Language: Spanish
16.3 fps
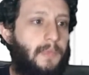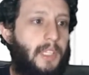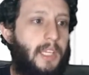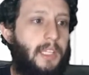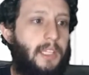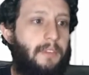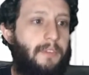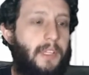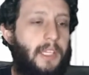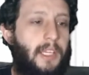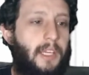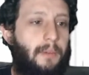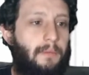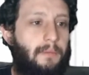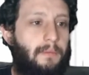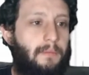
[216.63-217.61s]
Estefanía.
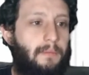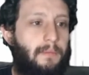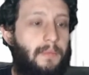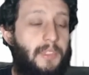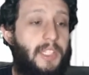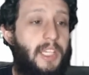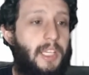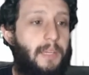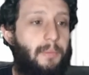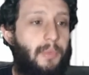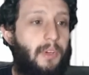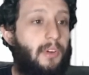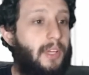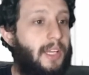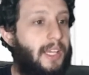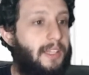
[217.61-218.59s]
¿Sigue?
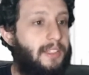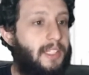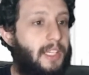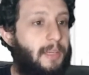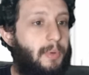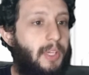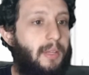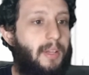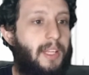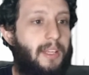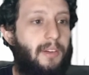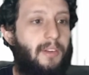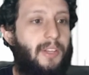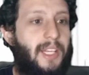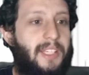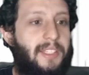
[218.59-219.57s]
Hola, ¿sigue disponible?
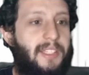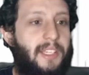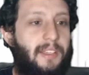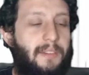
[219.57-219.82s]
Hola, sí.